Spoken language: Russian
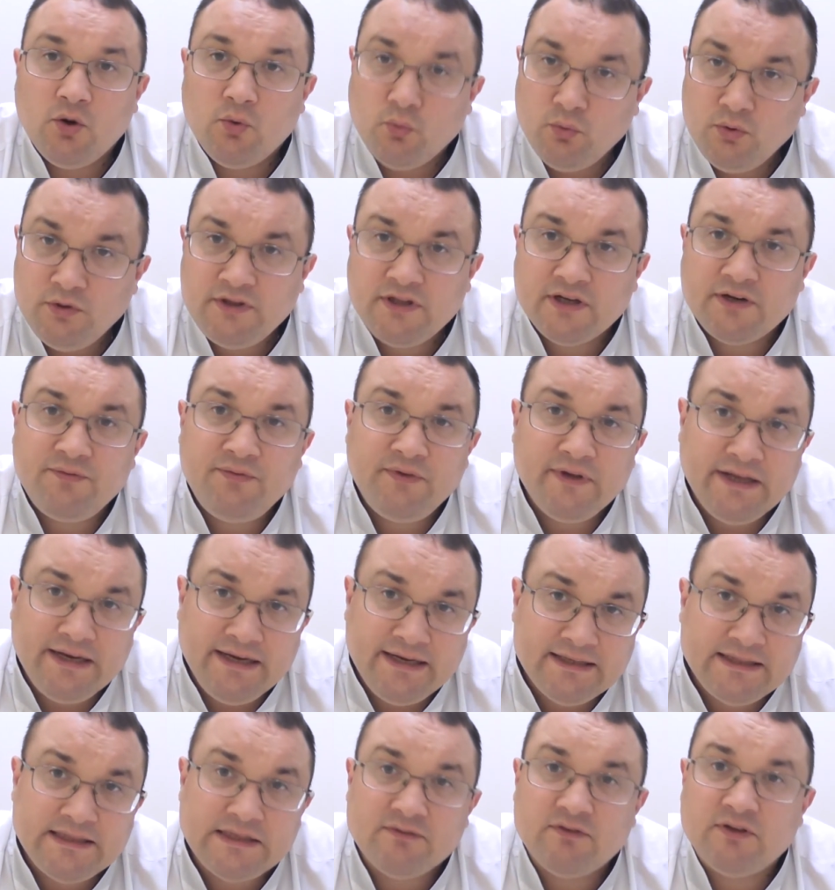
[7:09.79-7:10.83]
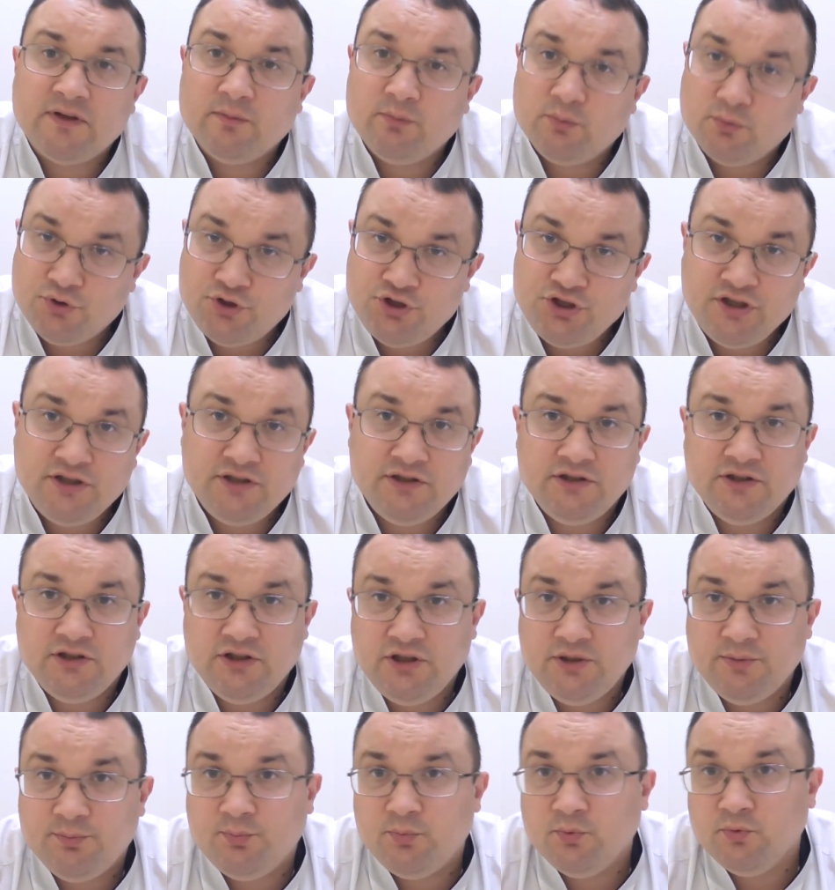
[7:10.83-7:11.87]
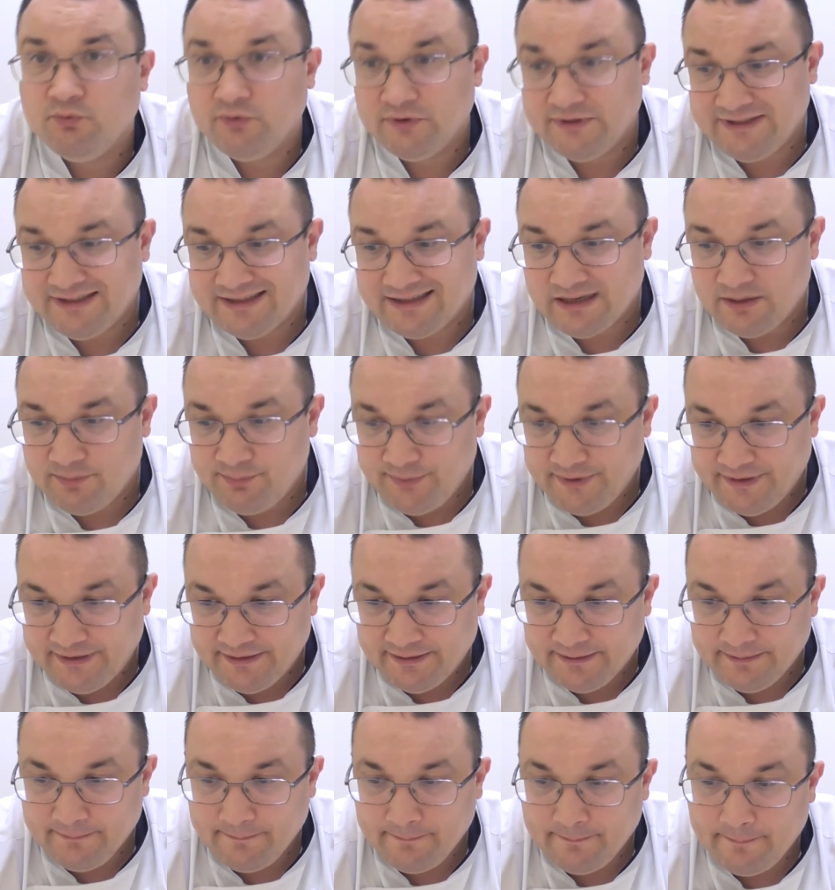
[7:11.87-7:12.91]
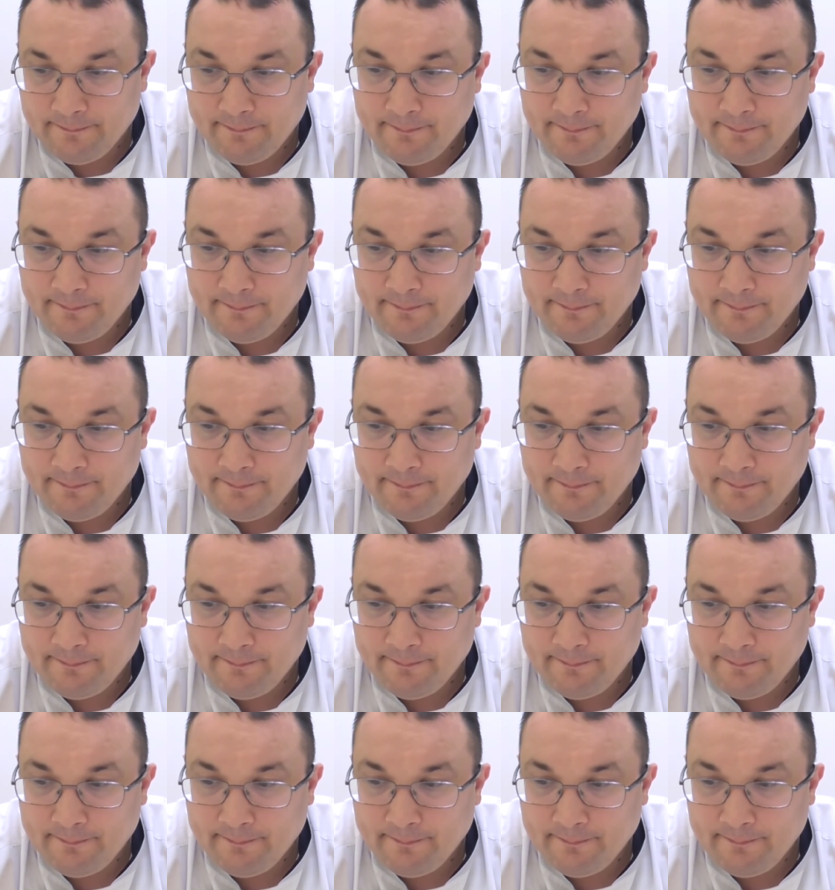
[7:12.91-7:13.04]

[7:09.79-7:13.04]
Ультрафиолетовое облучение и пувотерапия.